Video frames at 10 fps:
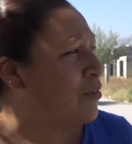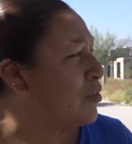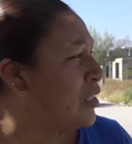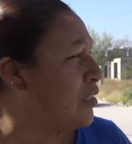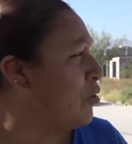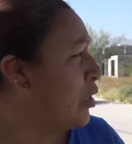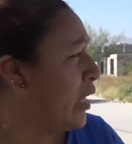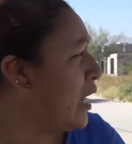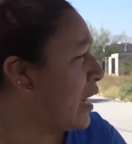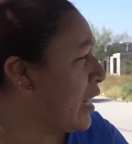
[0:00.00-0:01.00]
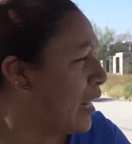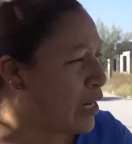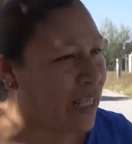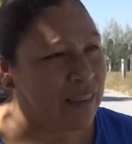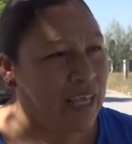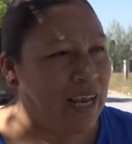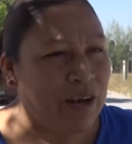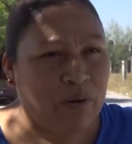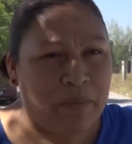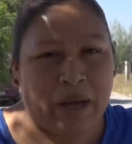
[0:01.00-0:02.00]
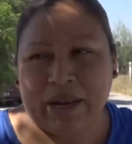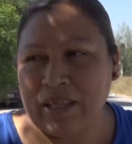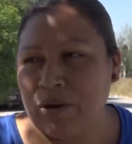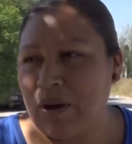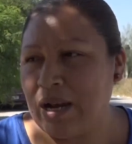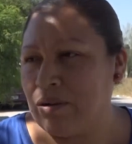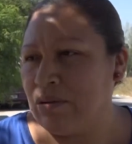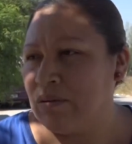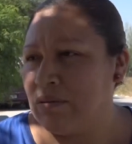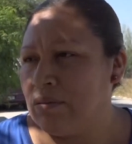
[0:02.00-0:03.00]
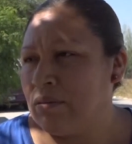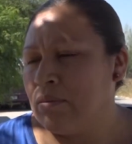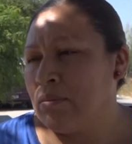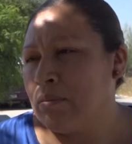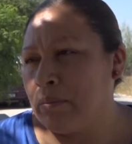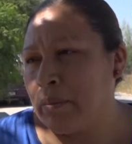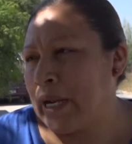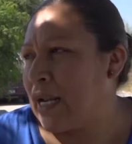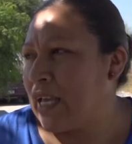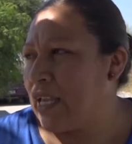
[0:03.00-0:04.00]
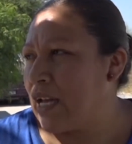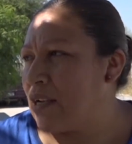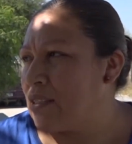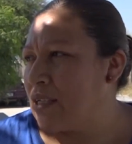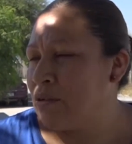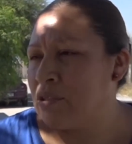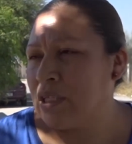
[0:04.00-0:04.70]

o si no quieren arreglar que entelen o embarden o algo para que ya se nos